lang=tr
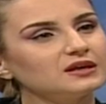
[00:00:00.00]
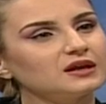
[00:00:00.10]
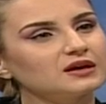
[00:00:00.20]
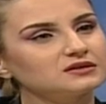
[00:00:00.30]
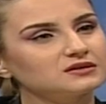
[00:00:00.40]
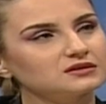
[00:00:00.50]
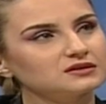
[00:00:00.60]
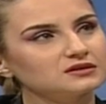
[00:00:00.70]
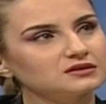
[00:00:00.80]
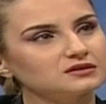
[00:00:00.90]

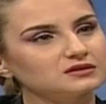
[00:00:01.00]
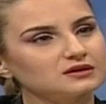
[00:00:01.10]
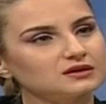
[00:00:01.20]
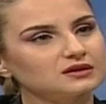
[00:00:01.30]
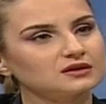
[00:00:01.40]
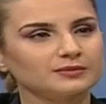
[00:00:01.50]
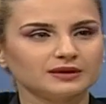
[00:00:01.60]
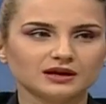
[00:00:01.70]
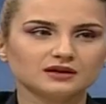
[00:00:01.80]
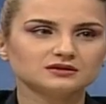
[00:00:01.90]
ilaçsız,
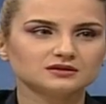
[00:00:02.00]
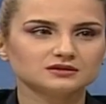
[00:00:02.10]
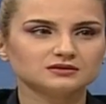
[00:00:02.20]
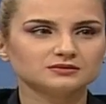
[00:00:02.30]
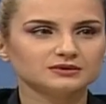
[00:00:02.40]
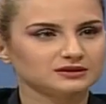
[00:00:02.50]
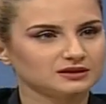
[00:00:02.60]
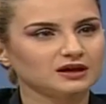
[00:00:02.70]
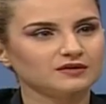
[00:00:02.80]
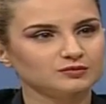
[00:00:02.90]
ameliyatsız bir
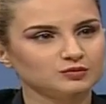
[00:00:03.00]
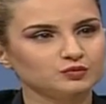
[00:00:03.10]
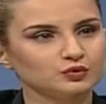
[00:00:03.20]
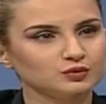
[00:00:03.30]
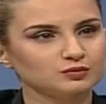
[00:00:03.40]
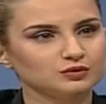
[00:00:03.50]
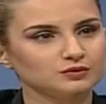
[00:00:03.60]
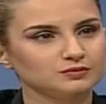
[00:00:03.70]
tedavi mümkün mü?